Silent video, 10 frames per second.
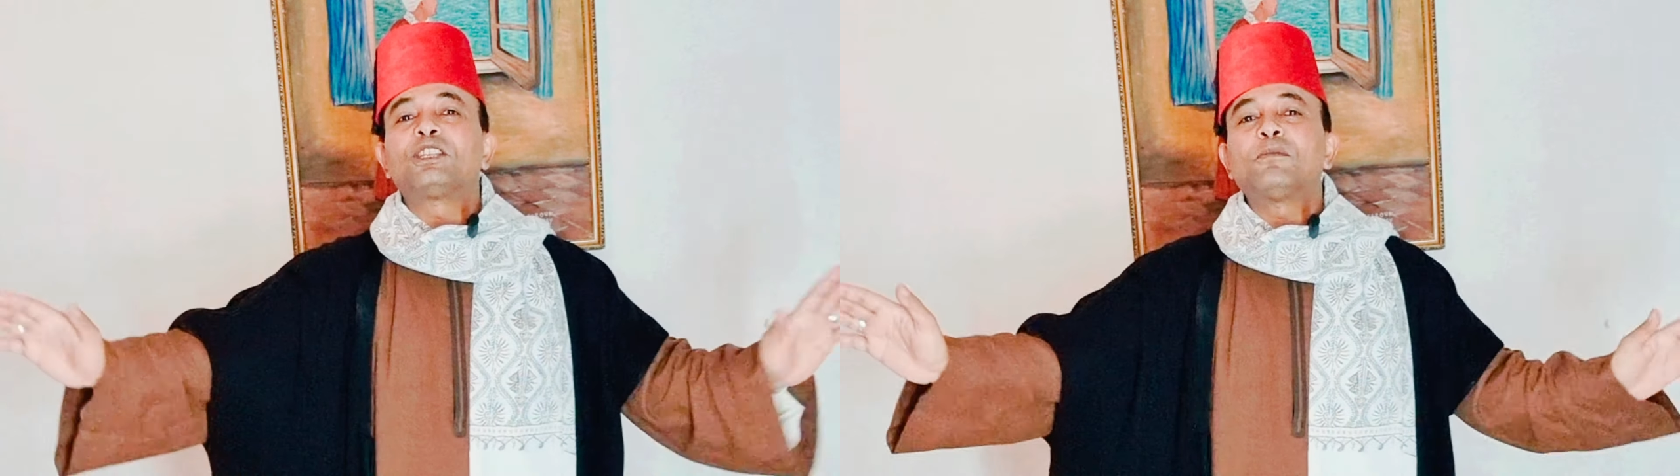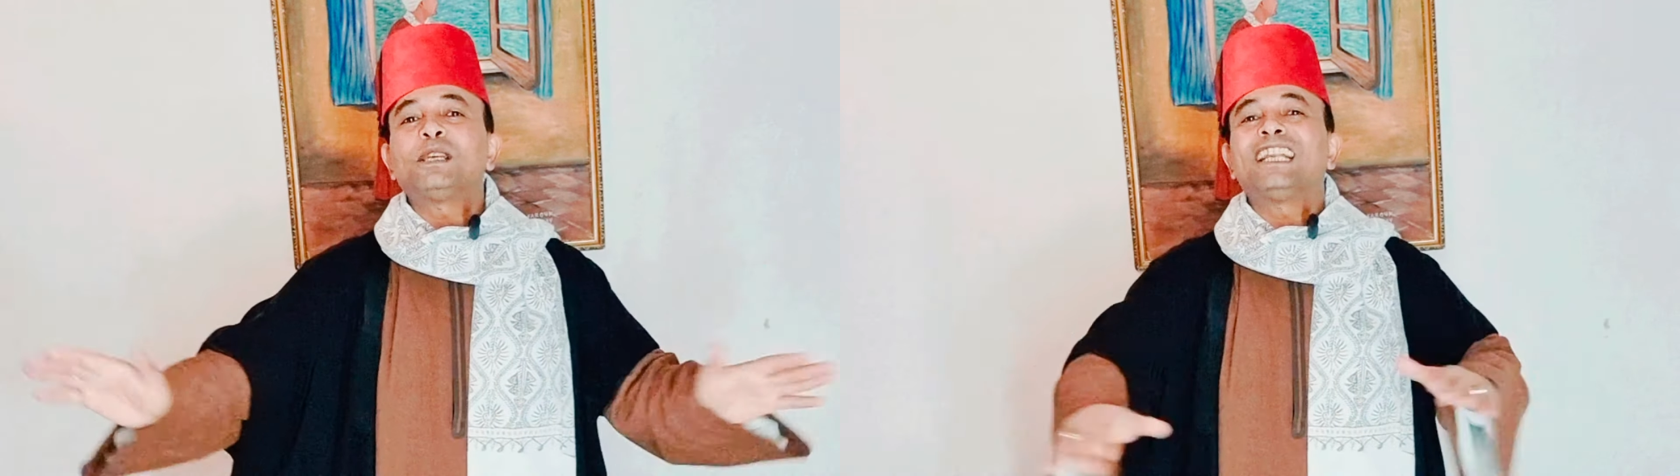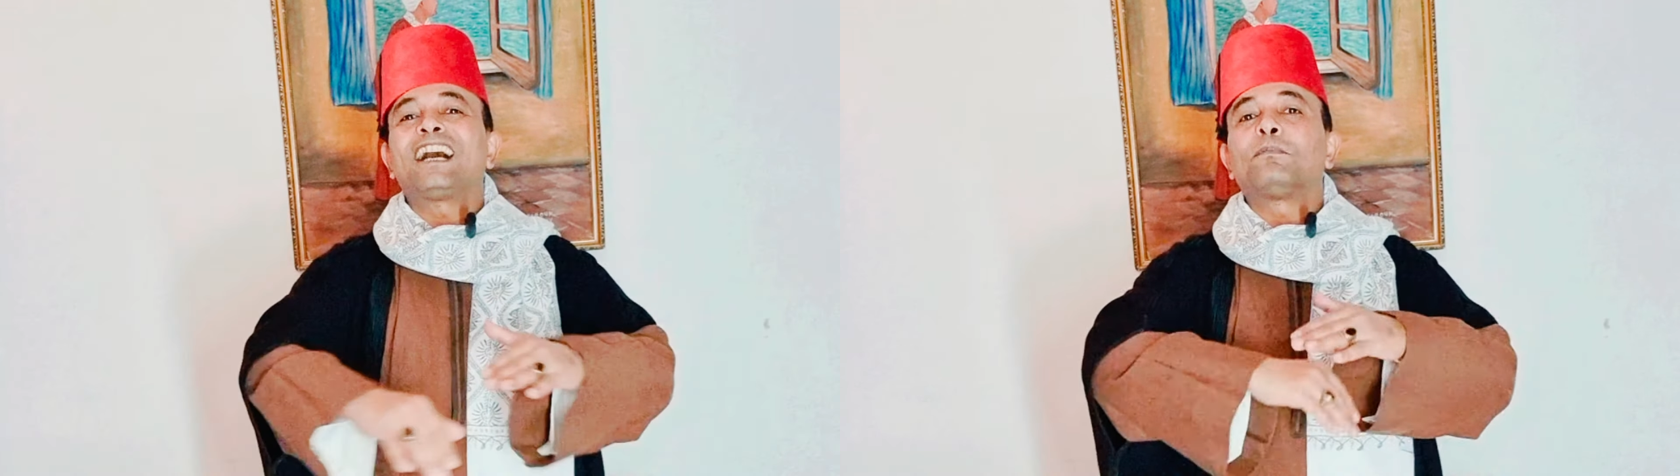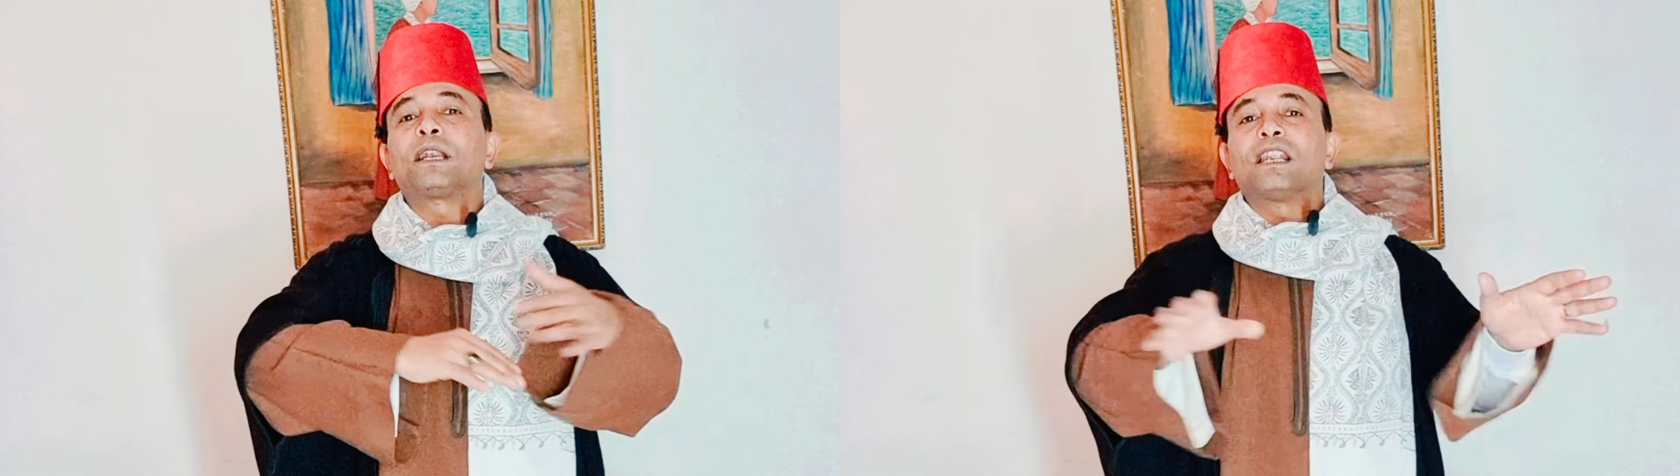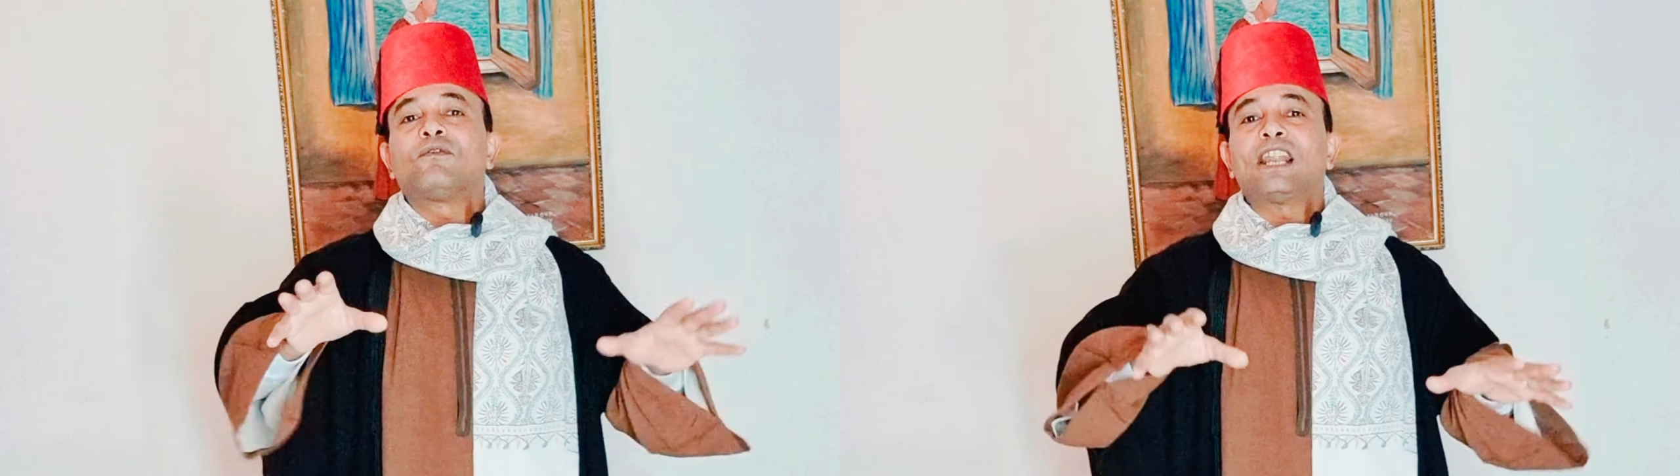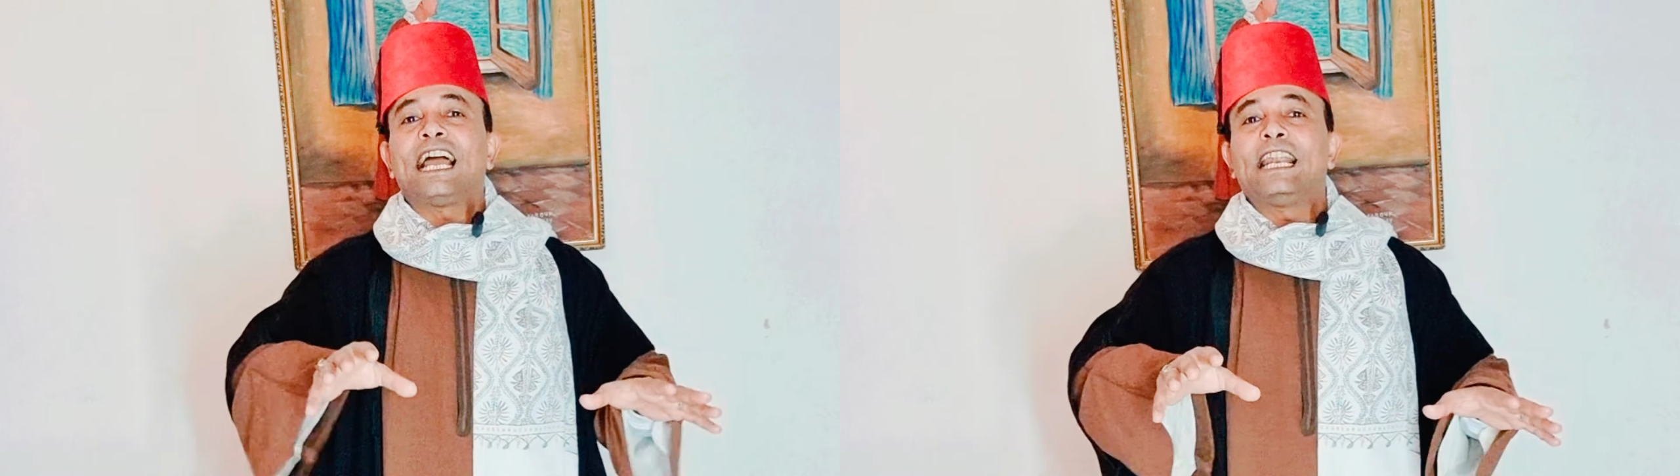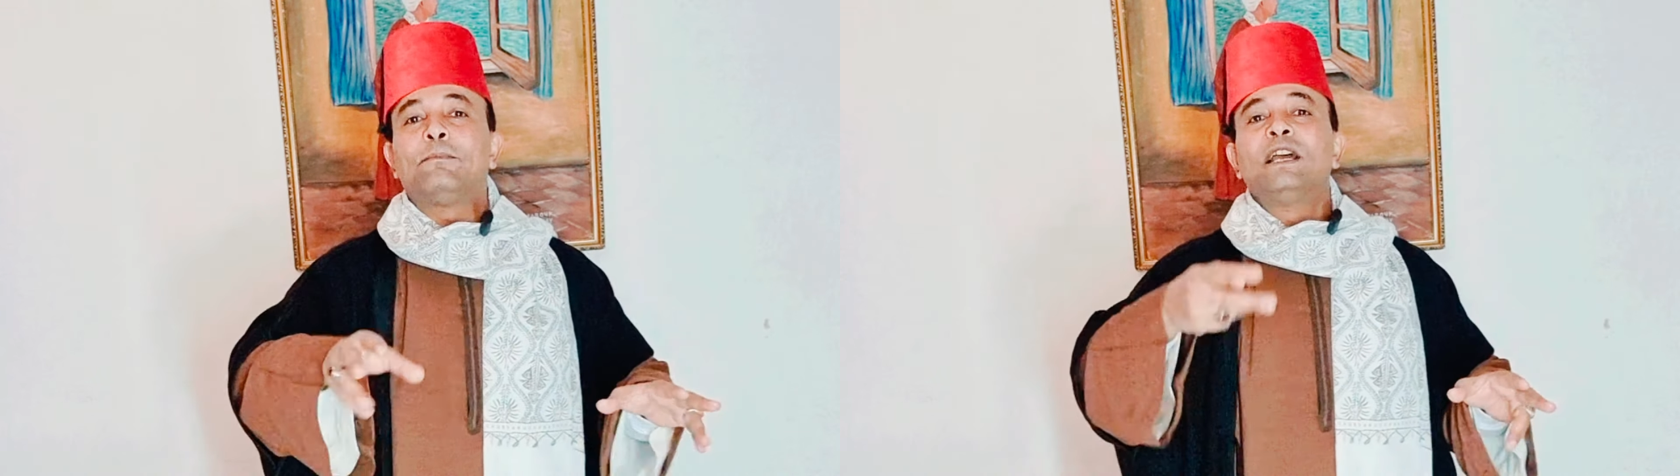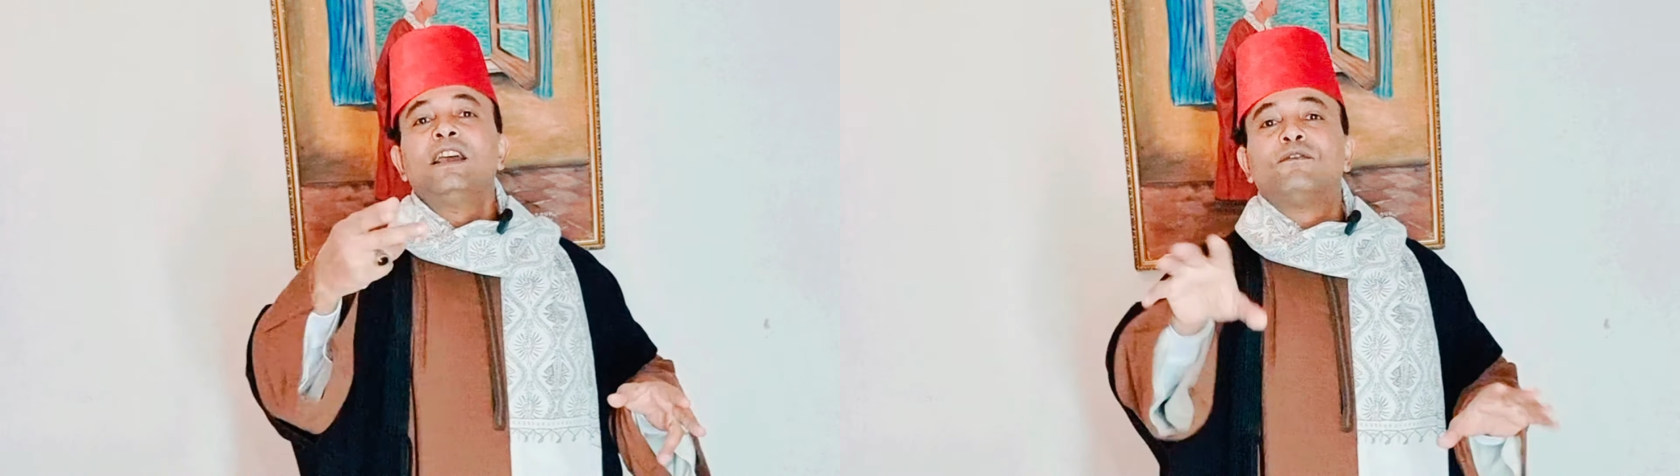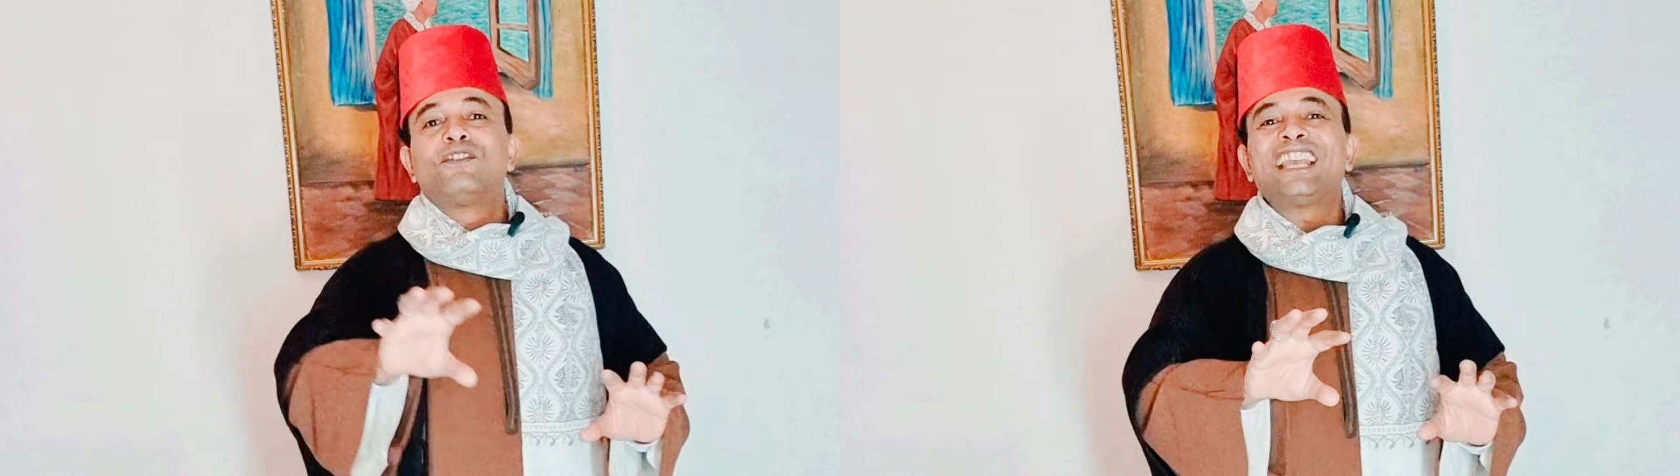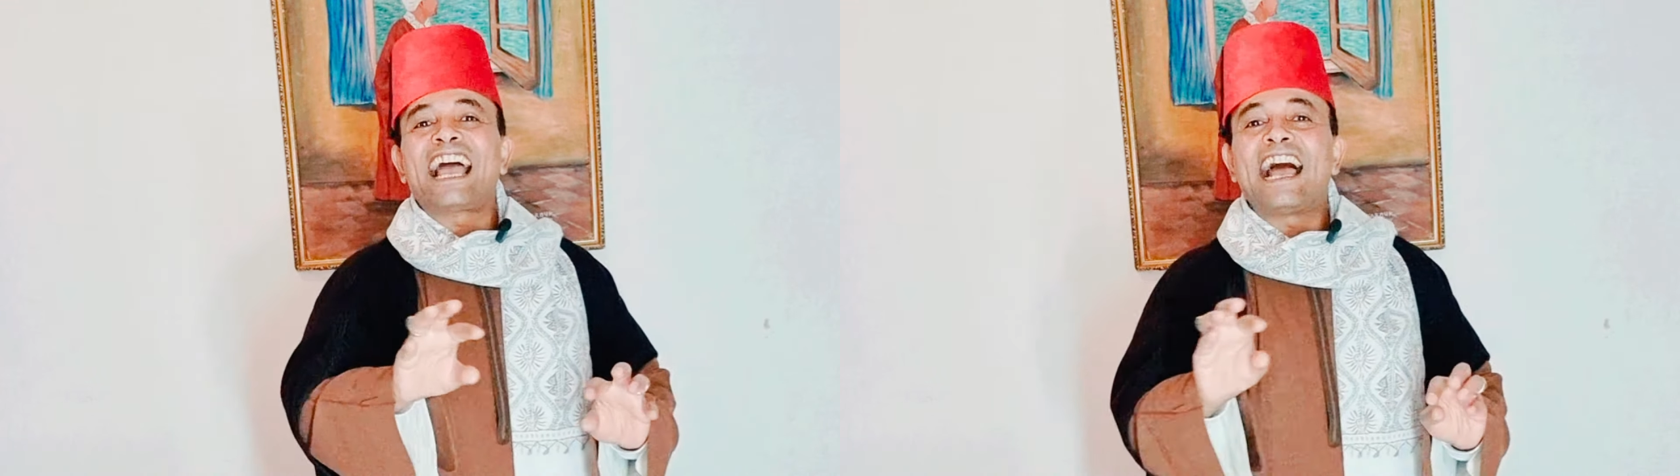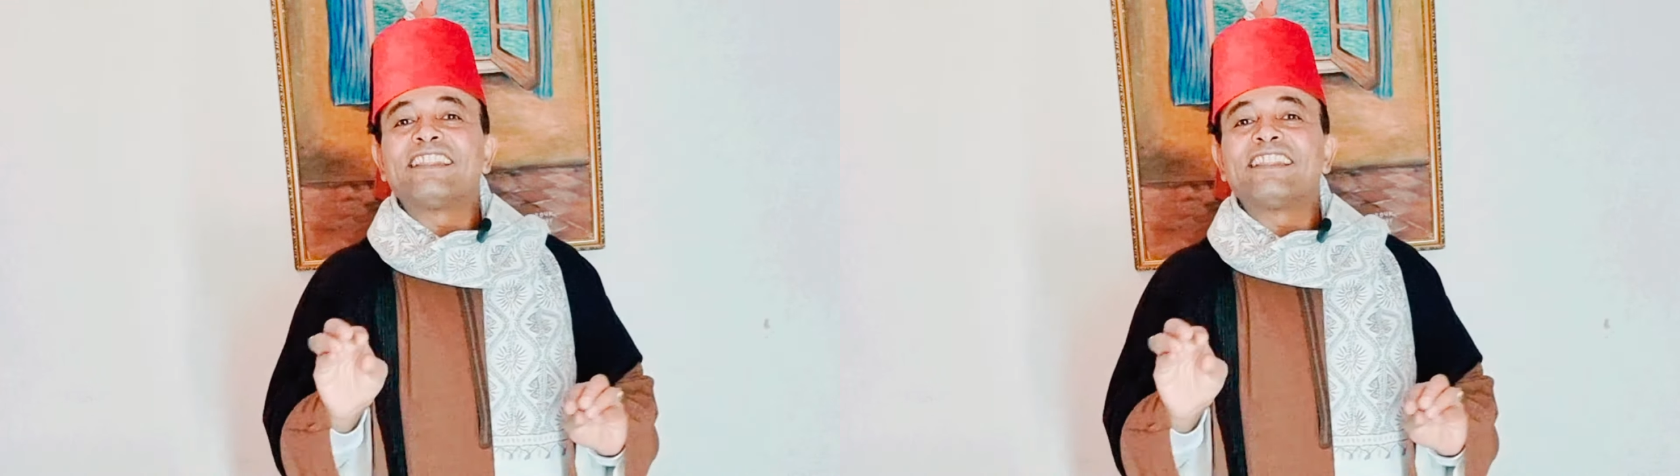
لك جميع الاخبار اللي في العالم في